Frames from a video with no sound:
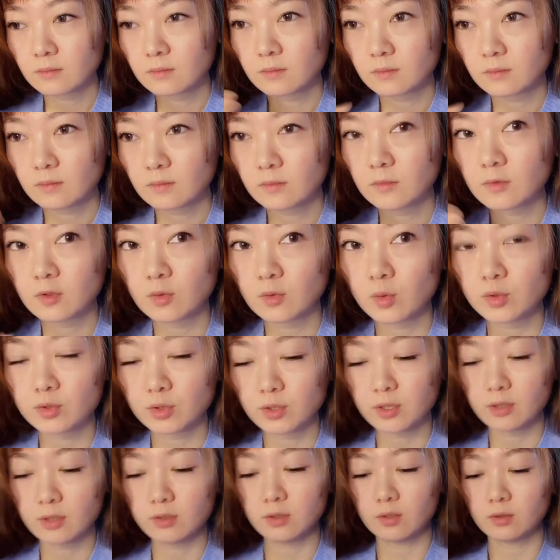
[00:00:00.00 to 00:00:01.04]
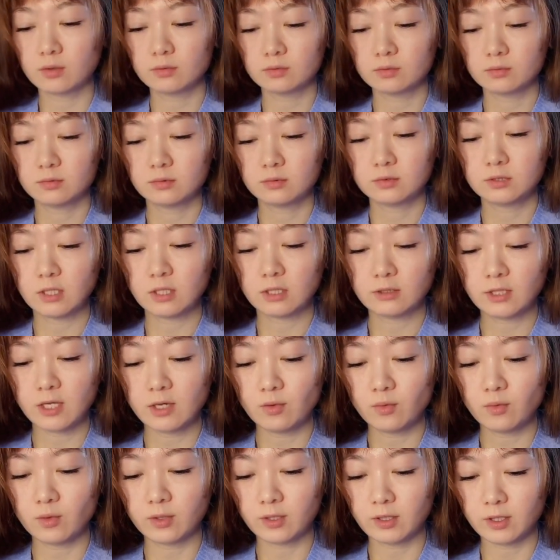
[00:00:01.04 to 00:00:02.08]
嗯，我觉得有找天
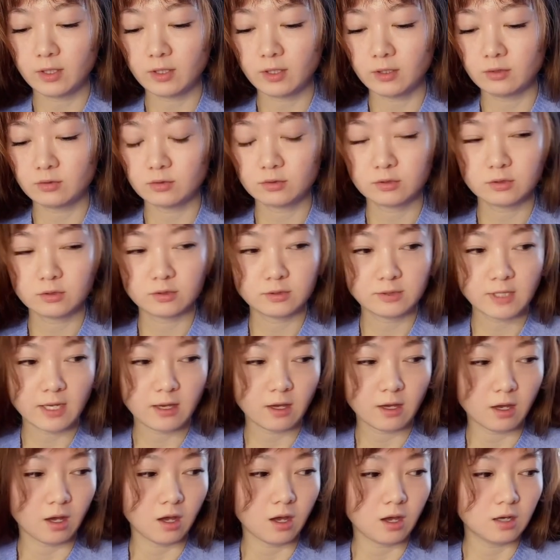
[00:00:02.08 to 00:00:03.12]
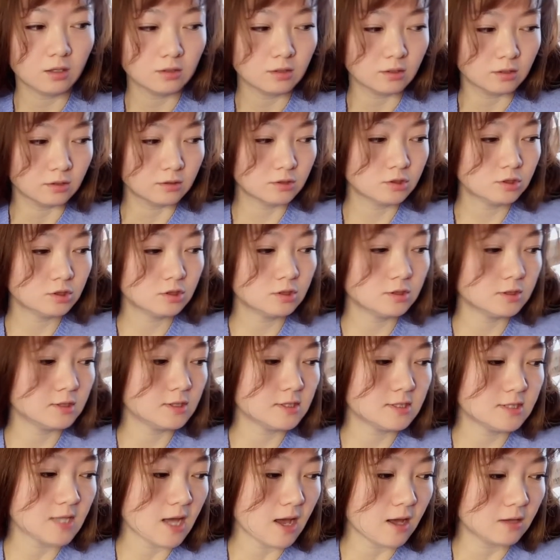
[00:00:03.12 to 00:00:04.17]
我可以就是再好好的试一
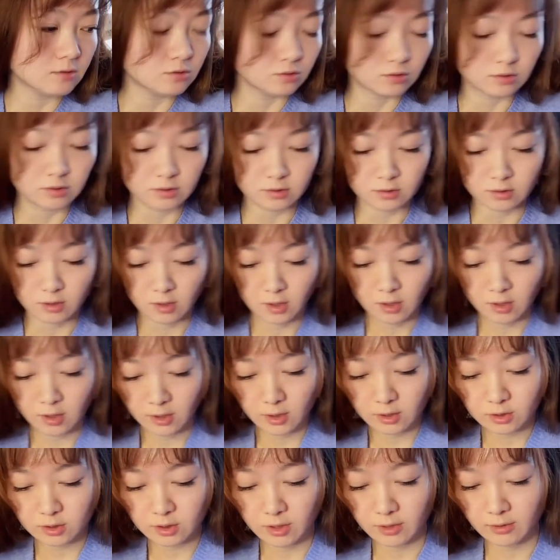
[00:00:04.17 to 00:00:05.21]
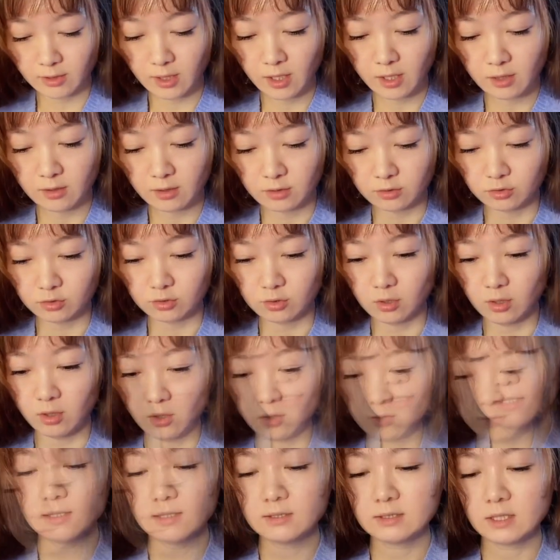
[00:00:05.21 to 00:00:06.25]
下，就是一整天的时候。
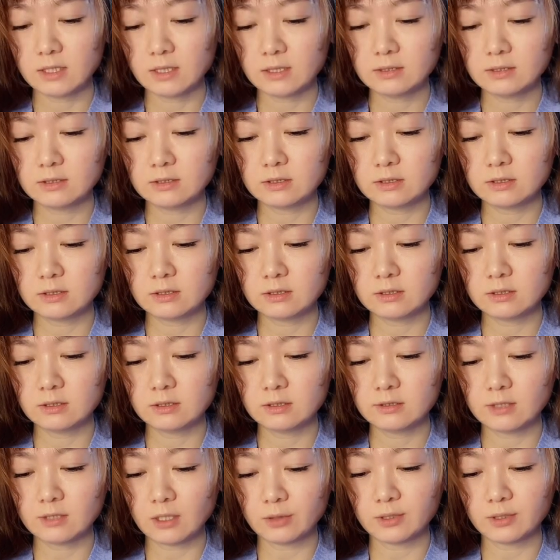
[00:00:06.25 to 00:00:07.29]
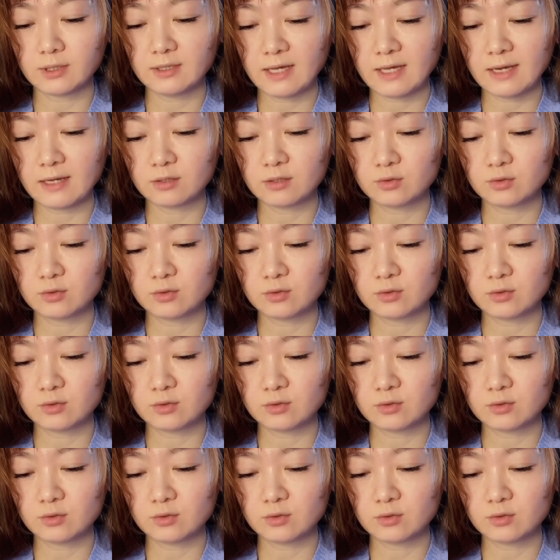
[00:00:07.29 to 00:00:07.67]
那这一支小的蜡